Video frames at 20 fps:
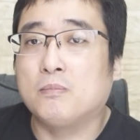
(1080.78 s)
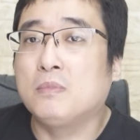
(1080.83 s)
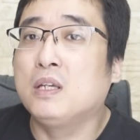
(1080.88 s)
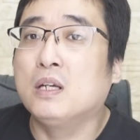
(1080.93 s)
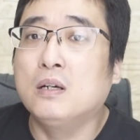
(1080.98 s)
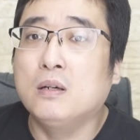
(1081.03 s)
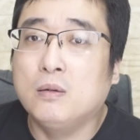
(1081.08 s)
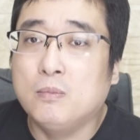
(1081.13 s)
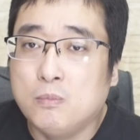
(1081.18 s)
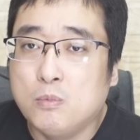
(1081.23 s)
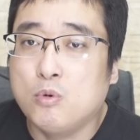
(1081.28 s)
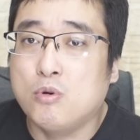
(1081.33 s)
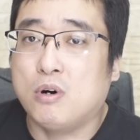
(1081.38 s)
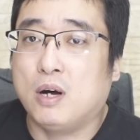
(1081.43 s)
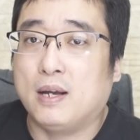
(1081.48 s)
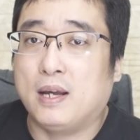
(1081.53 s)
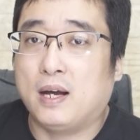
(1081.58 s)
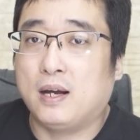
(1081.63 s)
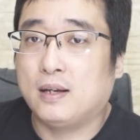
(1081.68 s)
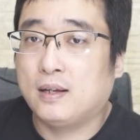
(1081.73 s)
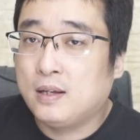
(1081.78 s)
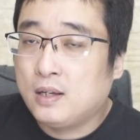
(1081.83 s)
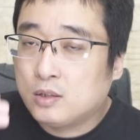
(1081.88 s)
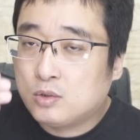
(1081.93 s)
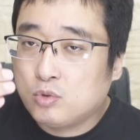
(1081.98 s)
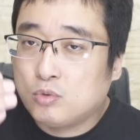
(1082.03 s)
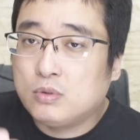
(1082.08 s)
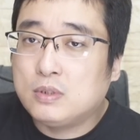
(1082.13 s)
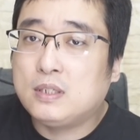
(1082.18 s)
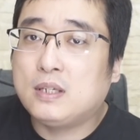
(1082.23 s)
明末呀，
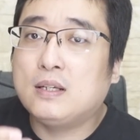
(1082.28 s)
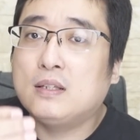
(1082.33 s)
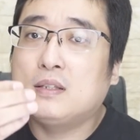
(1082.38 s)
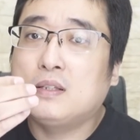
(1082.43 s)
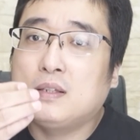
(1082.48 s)
中间